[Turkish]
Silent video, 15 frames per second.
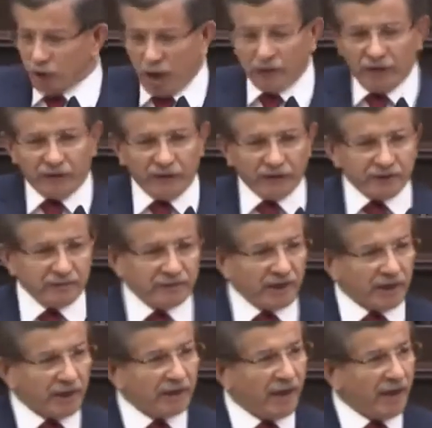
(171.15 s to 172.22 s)
Son
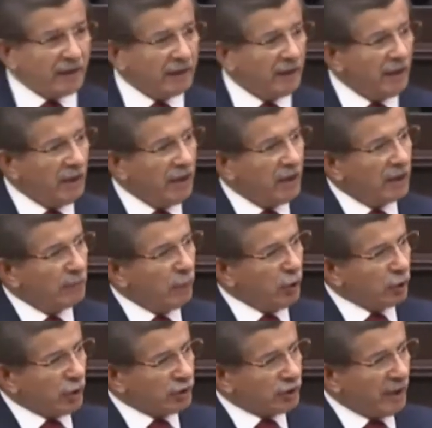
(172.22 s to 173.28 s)
nefesimize kadar
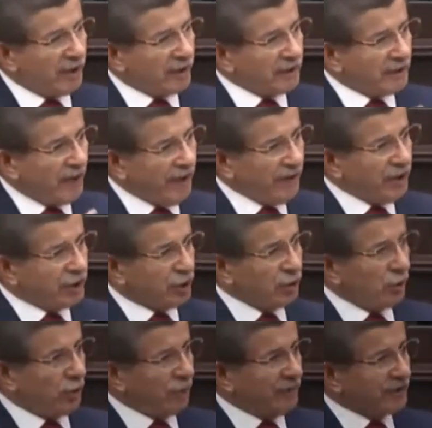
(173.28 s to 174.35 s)
bu dosyaların hayır
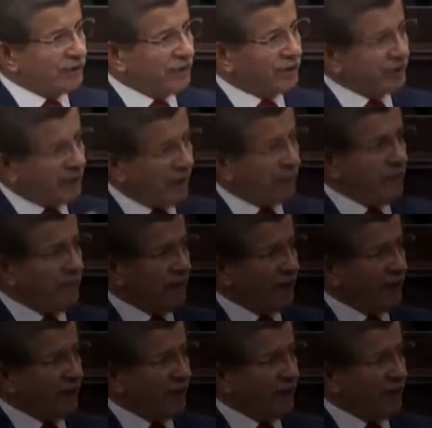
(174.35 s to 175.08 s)
içinde olması için